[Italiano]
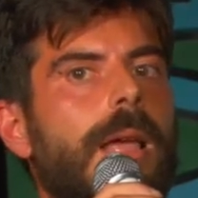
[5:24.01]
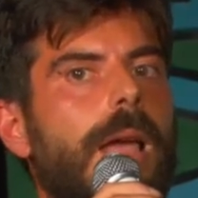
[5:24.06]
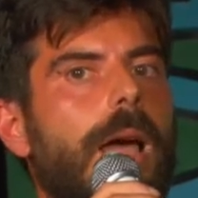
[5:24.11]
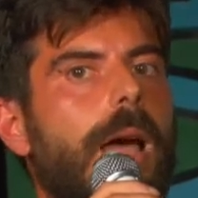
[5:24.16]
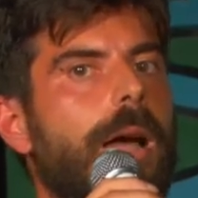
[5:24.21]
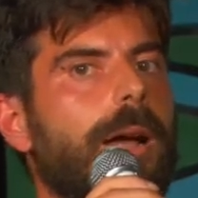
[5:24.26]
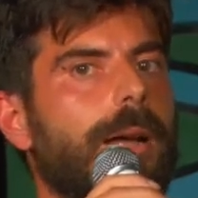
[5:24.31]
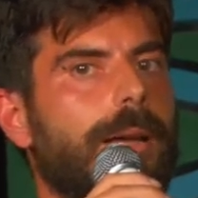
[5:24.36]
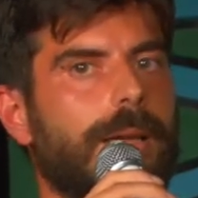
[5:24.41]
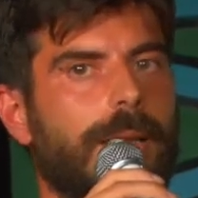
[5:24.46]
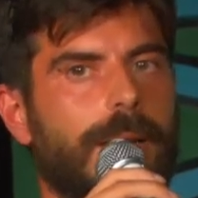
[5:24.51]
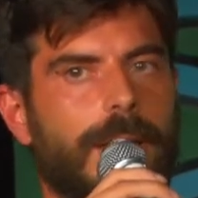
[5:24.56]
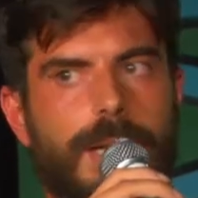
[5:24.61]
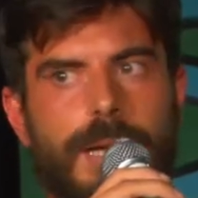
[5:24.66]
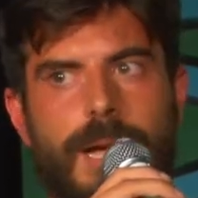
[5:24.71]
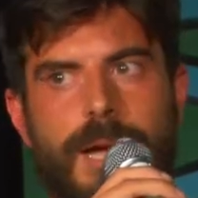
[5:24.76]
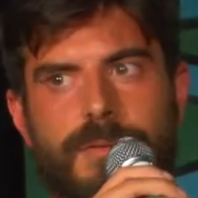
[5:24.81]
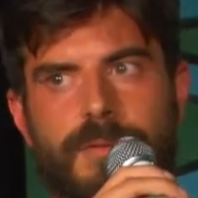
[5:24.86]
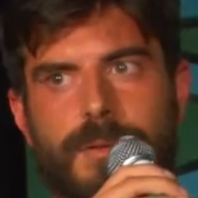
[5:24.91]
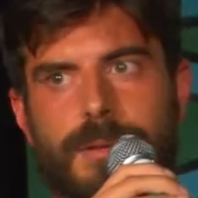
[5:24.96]
anche nel
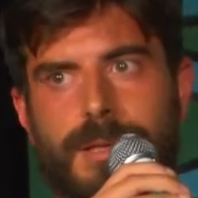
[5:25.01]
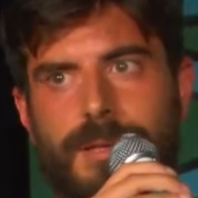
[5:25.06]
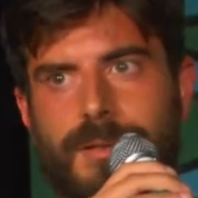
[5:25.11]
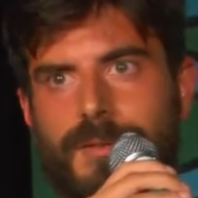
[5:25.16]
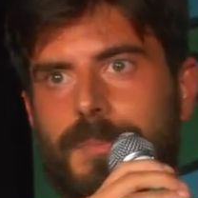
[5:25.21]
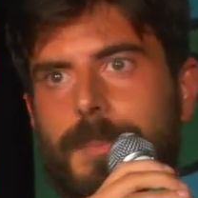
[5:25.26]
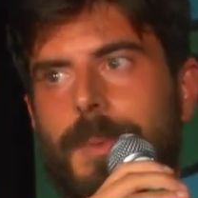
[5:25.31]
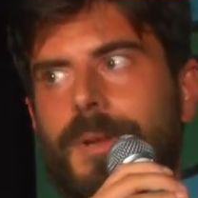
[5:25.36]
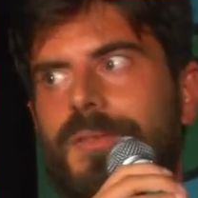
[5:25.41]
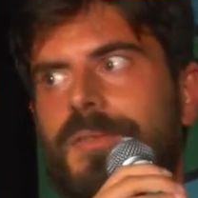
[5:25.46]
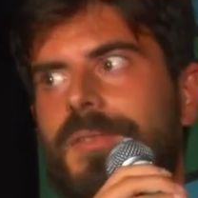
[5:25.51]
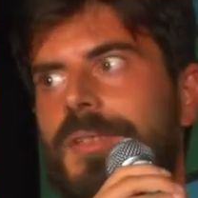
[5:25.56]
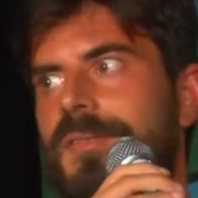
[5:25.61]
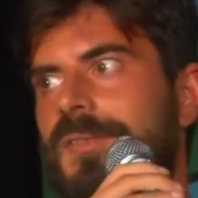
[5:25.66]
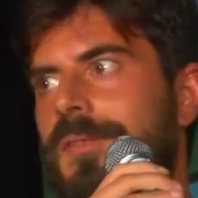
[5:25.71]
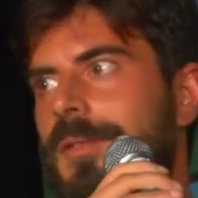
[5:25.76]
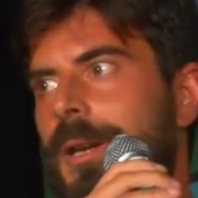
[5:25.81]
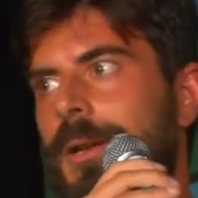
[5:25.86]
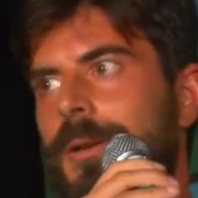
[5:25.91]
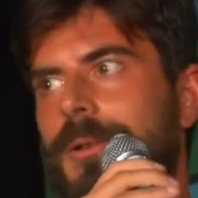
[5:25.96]
caso di risposte
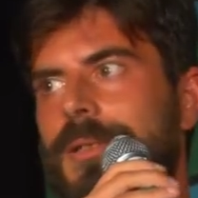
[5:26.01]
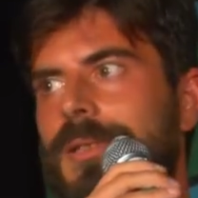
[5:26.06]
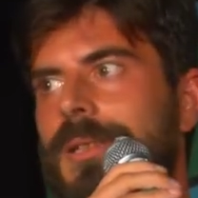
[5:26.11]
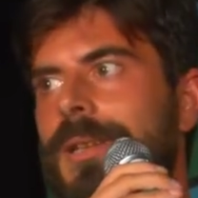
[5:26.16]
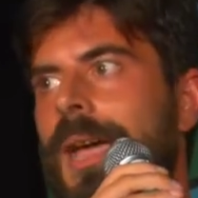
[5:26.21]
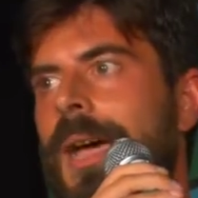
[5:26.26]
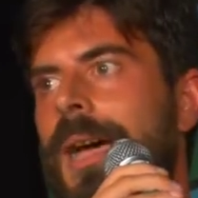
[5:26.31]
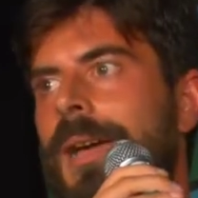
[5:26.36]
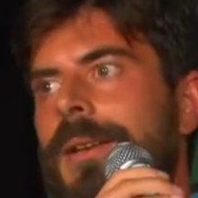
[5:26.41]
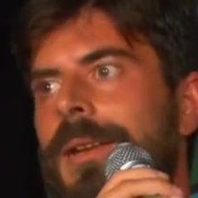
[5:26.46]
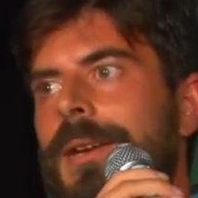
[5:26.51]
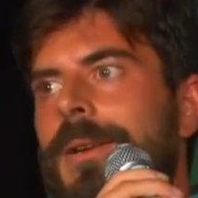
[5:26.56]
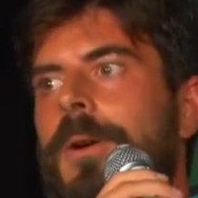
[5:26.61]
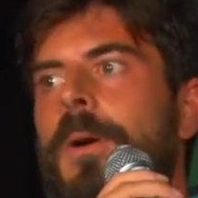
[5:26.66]
straordinarie